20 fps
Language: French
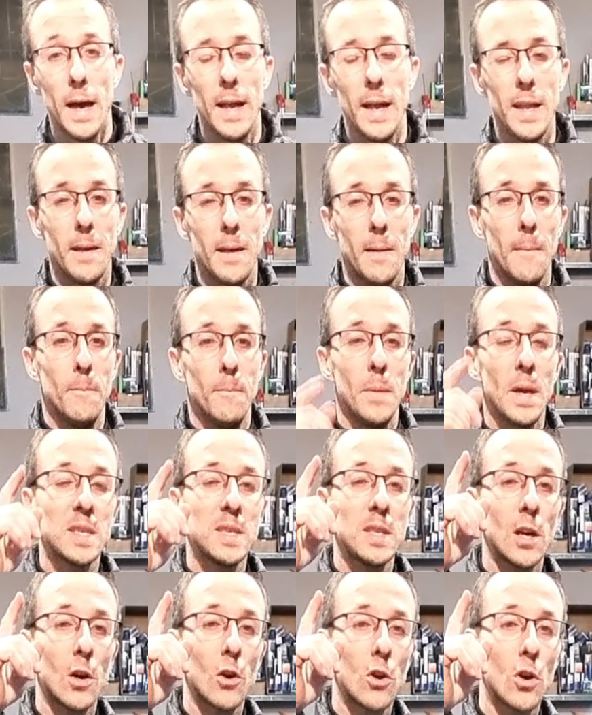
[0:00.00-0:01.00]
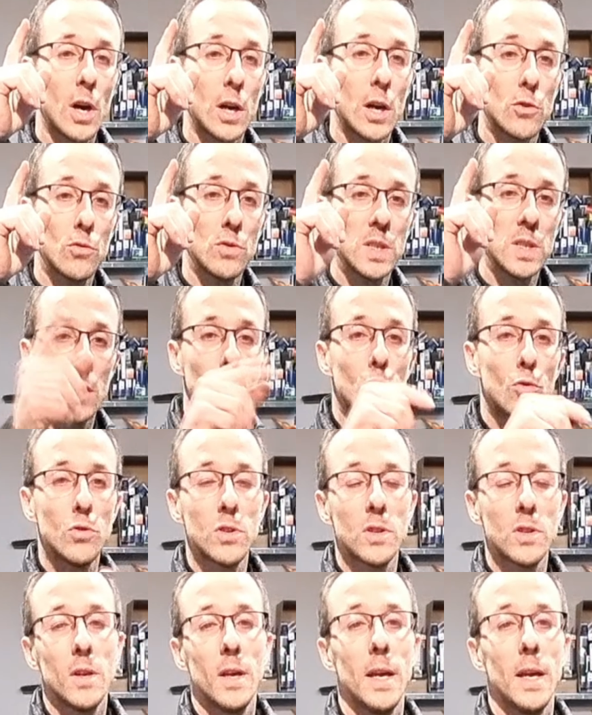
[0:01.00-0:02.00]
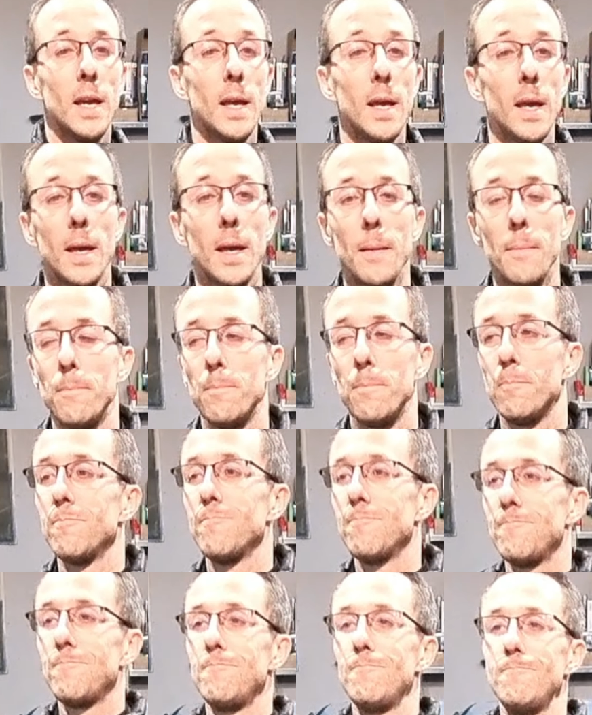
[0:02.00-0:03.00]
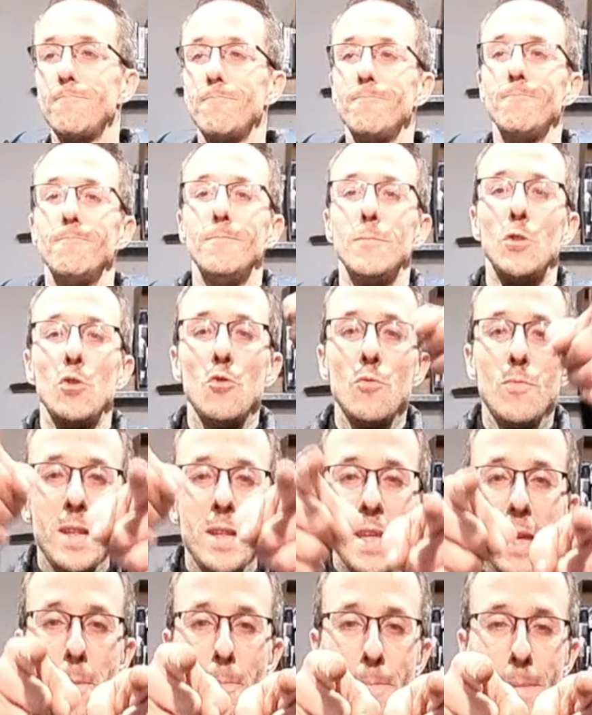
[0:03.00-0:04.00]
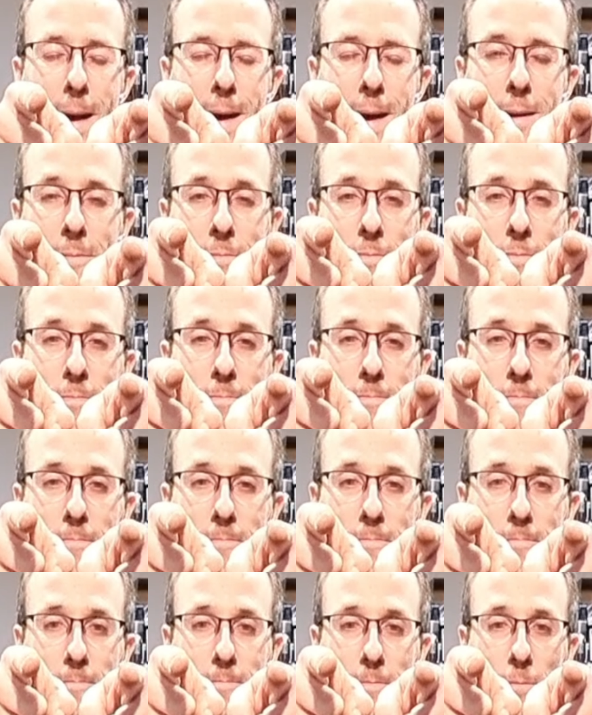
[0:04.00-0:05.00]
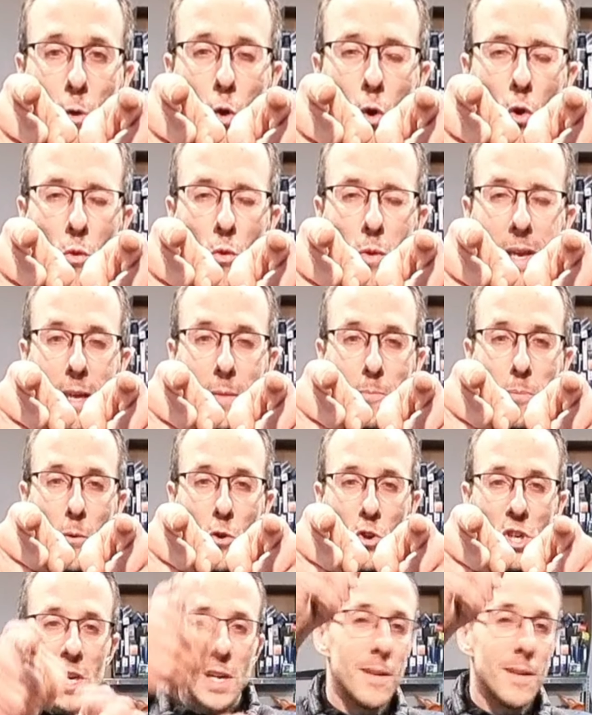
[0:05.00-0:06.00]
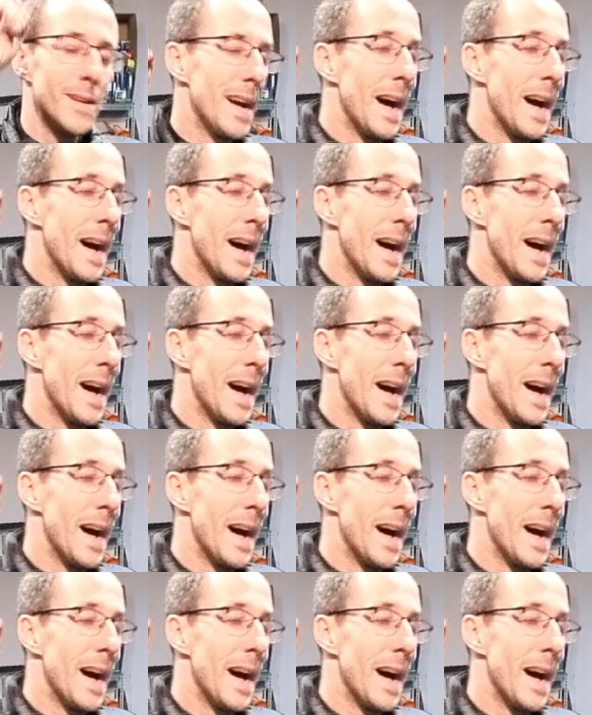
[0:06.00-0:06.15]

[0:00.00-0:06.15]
Allez, merci encore à tous et à toutes. Et n'oubliez pas, au week-end prochain.